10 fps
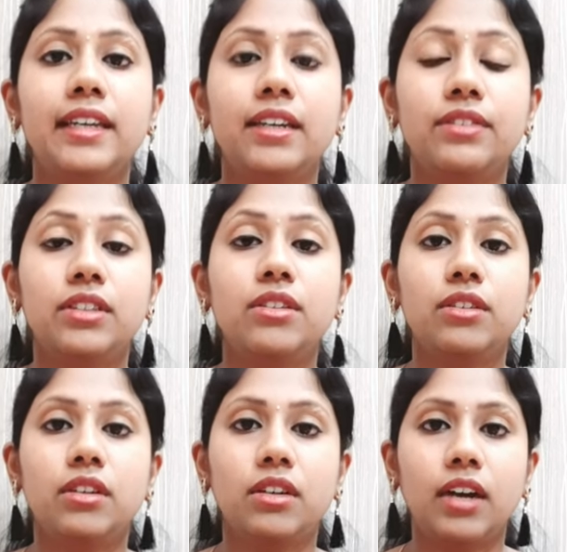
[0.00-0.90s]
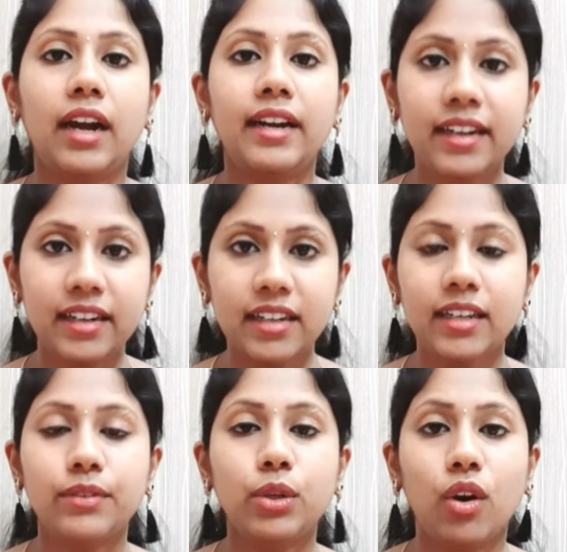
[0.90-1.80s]
நீங்கள் வந்து அடிக்கடி
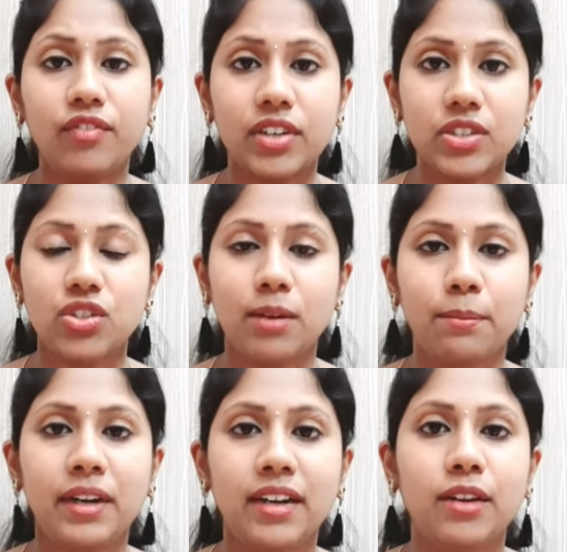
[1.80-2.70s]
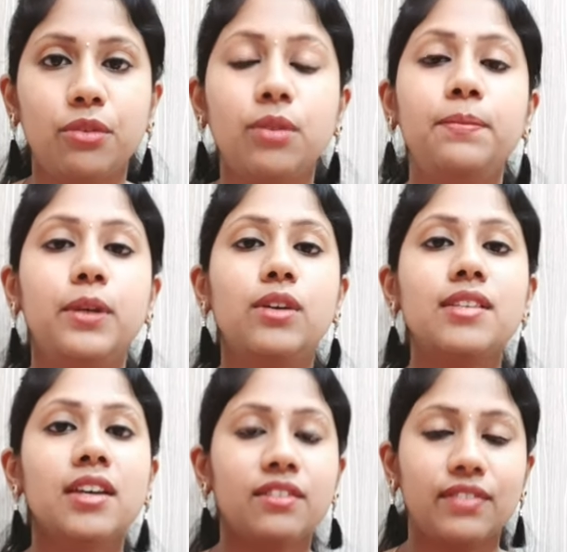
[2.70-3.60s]
நீங்கள் வந்து ஆஃப் செக் பண்ணிட்டே இருக்கணும் பிகாஸ்
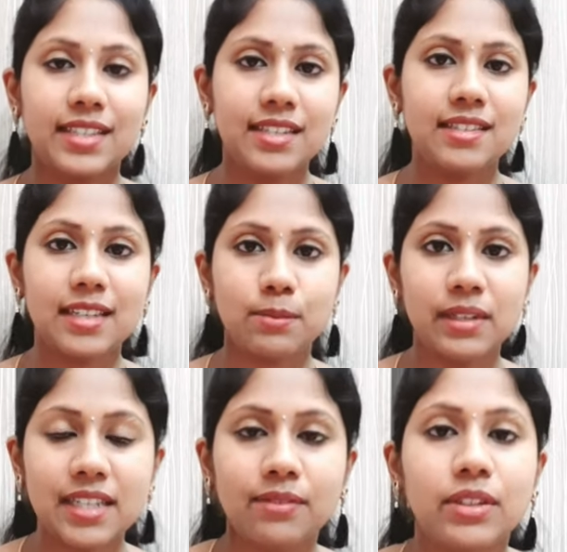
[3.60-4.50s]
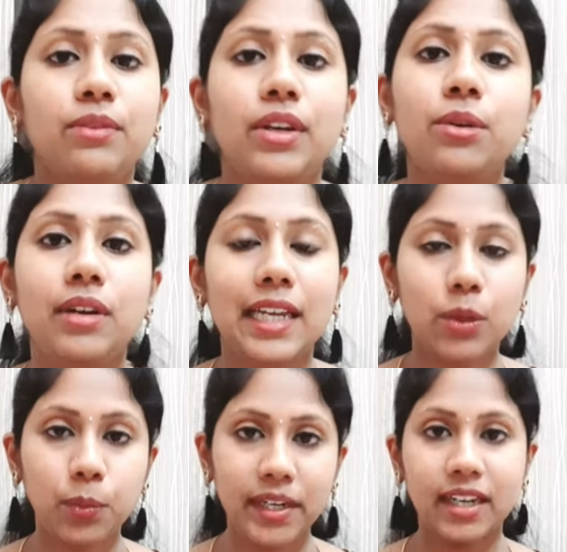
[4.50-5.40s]
ஃபஸ்ட்டு சிக்ஸ் மந்த்ஸில் வந்து வெறும்
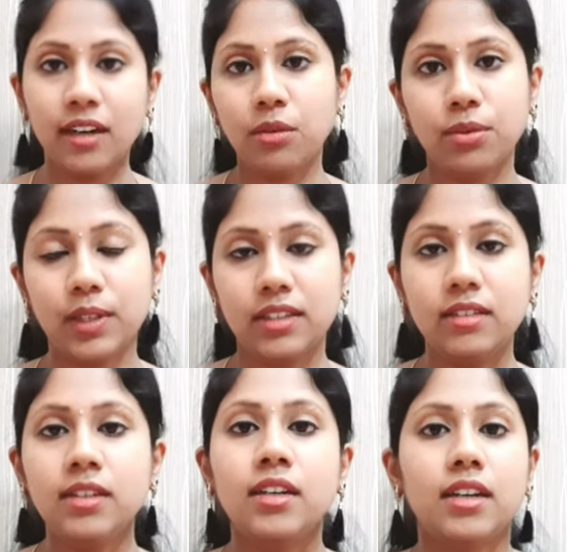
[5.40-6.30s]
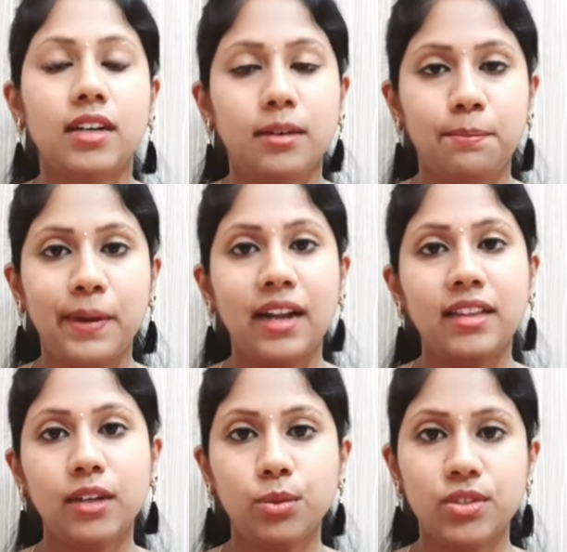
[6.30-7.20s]
லிக்விடாக அவங்க வந்து
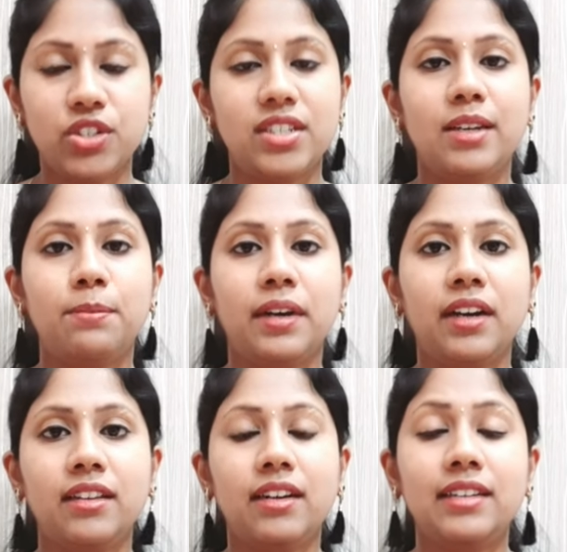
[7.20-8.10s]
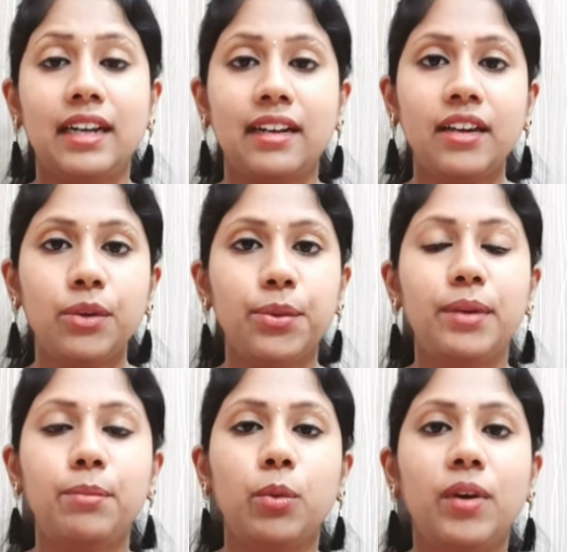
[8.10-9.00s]
பால் தான் குடிச்சிட்டே இருப்பாங்க அதனால் நிறைய
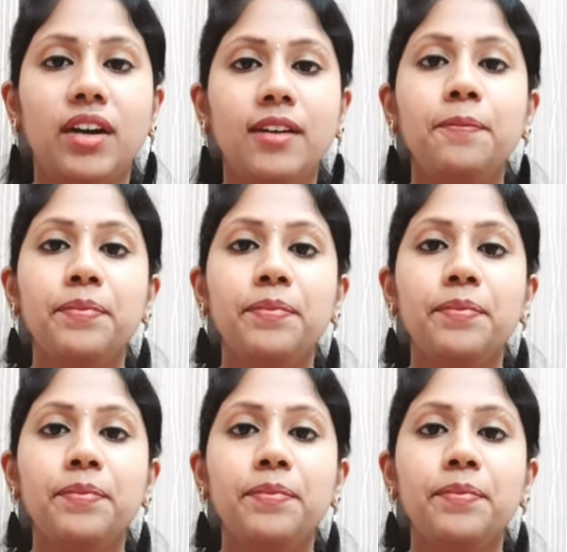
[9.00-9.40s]
யூரின் போவாங்க